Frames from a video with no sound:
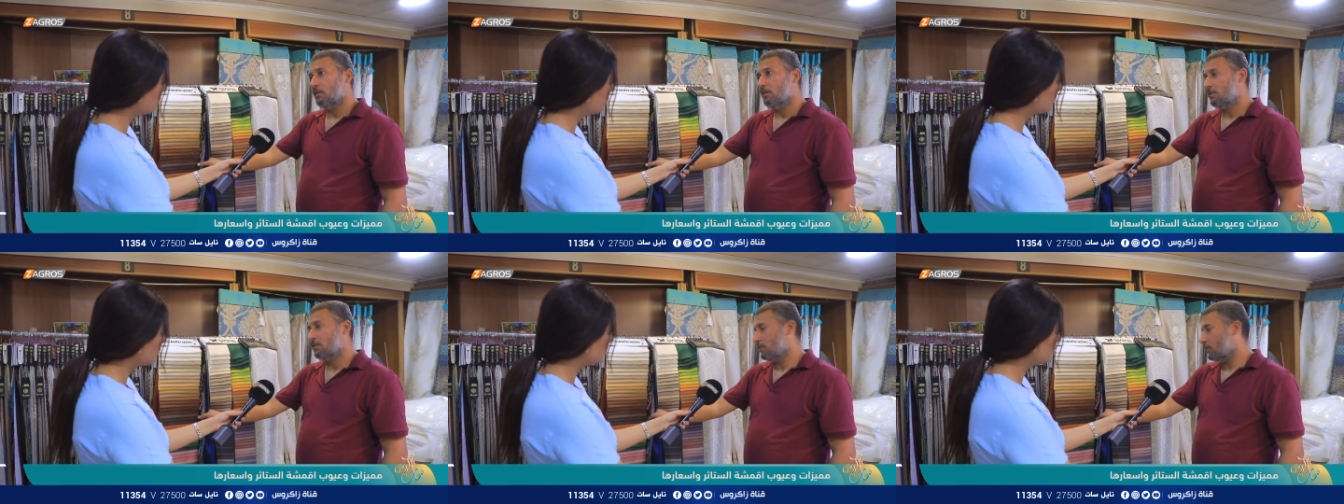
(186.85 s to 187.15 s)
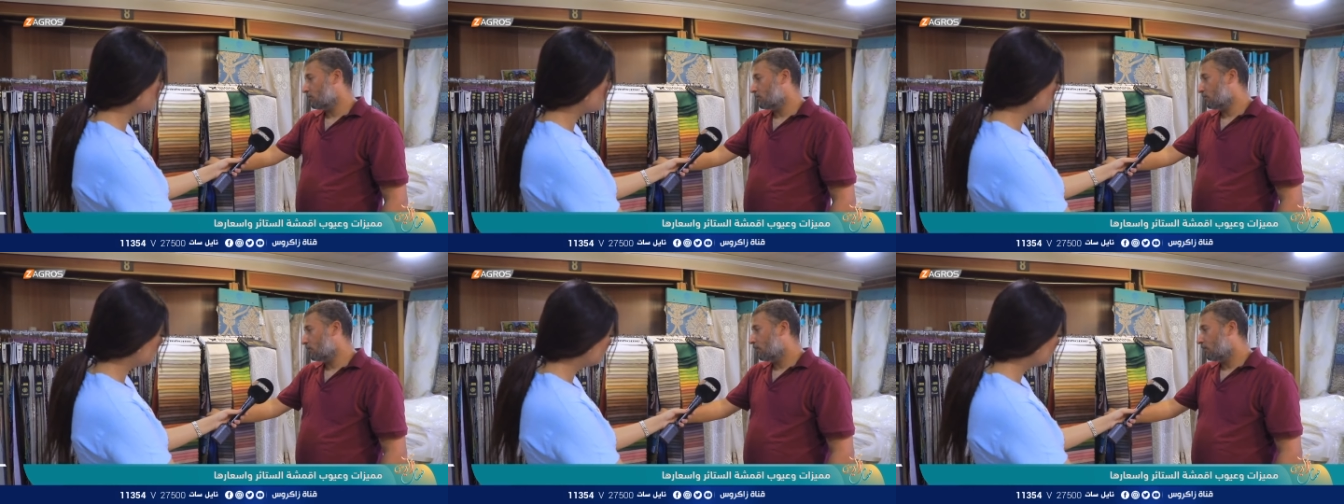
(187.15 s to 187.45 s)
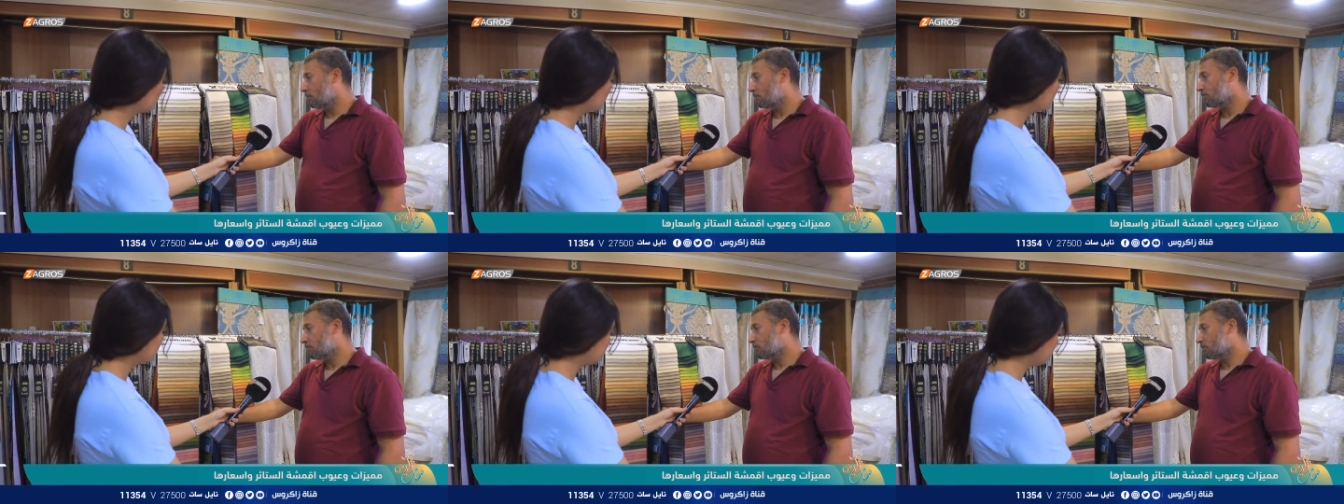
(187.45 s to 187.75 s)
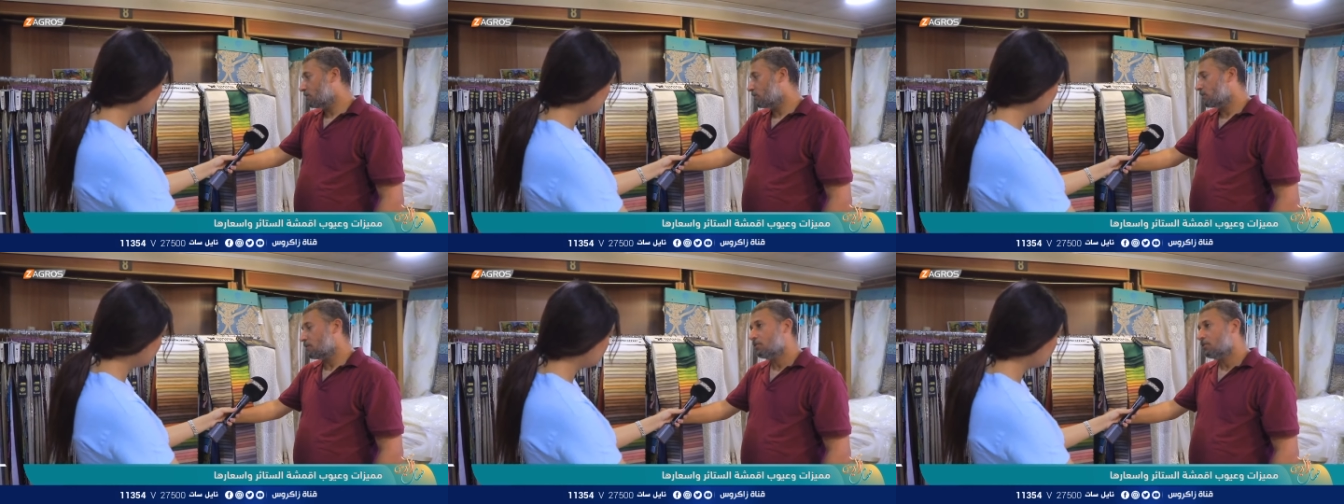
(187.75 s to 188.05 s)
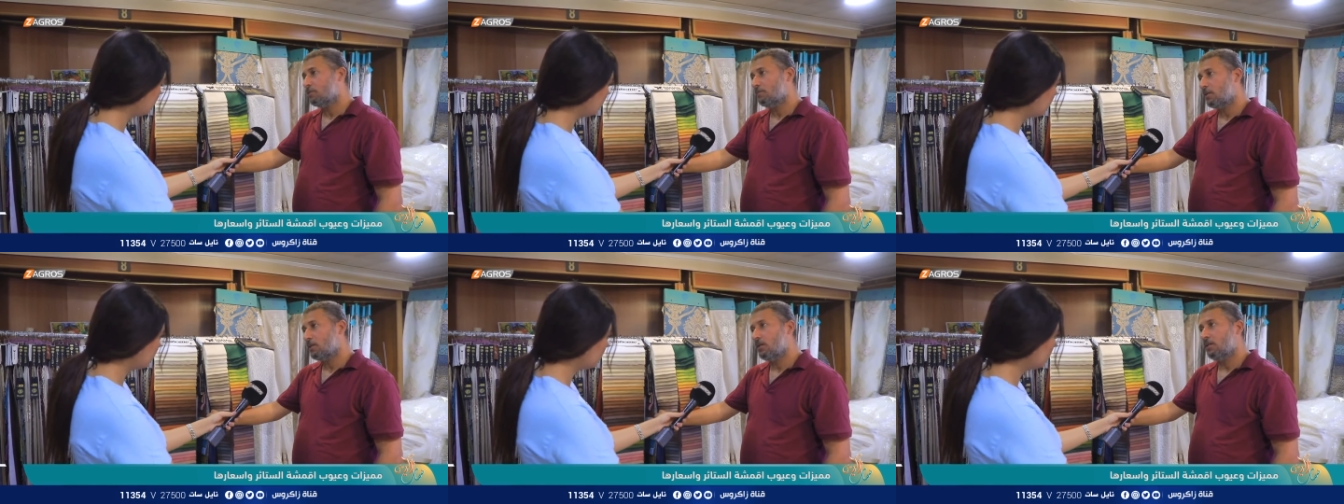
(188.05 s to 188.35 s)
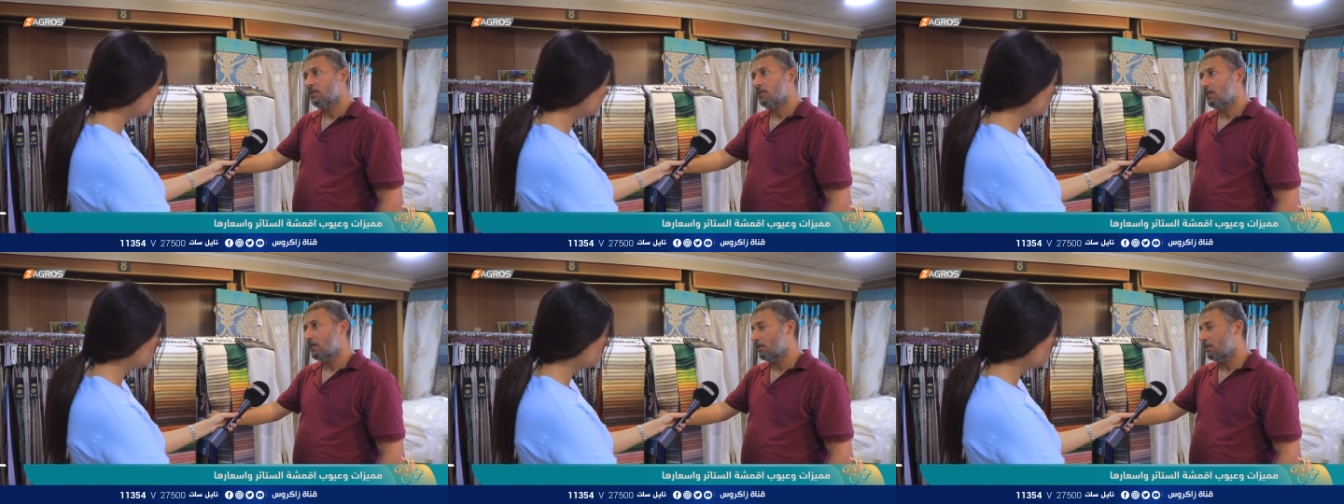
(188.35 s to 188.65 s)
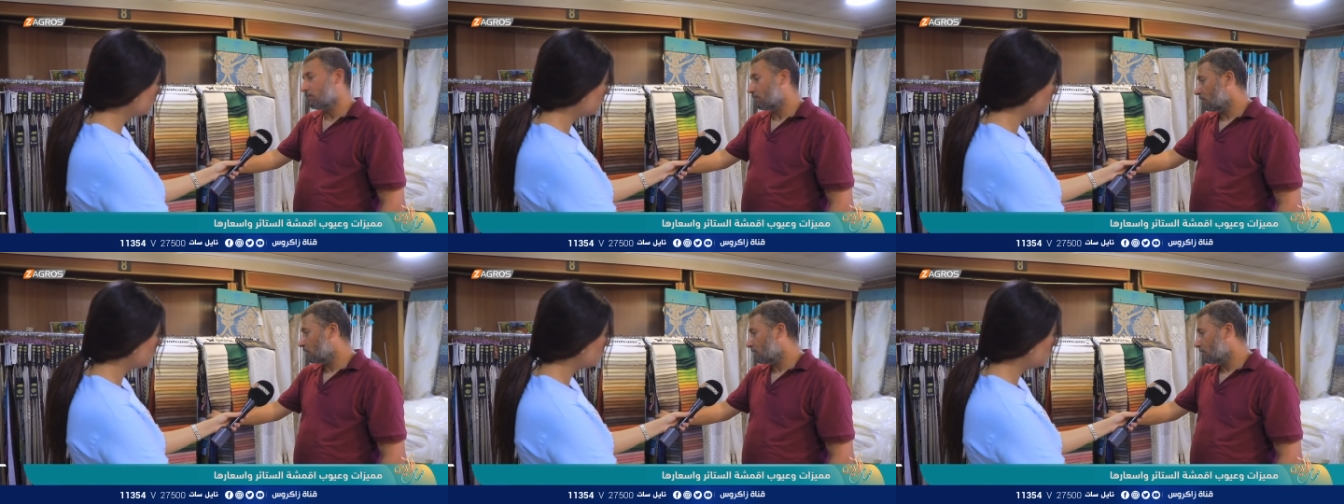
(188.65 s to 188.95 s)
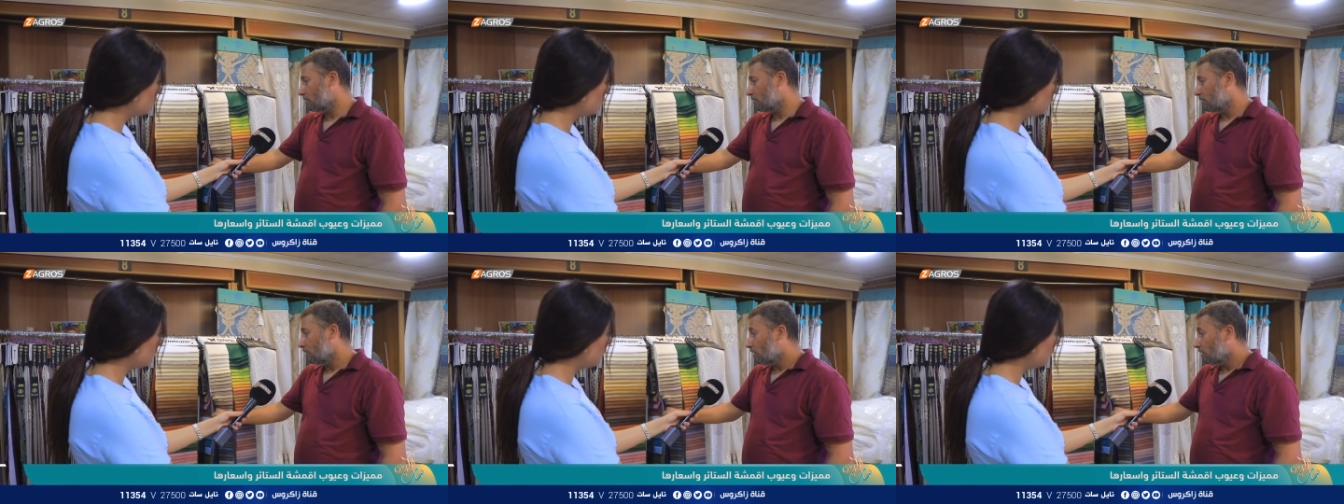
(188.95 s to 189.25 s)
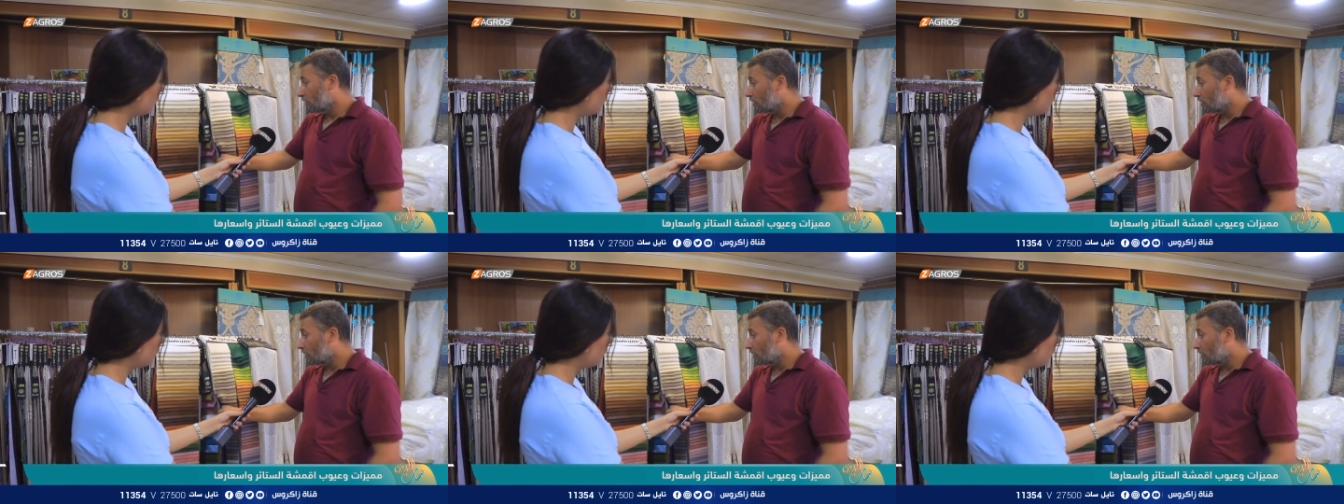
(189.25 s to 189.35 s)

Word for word: ازيشي يعني مشينا ازيشي براينا يعني مثل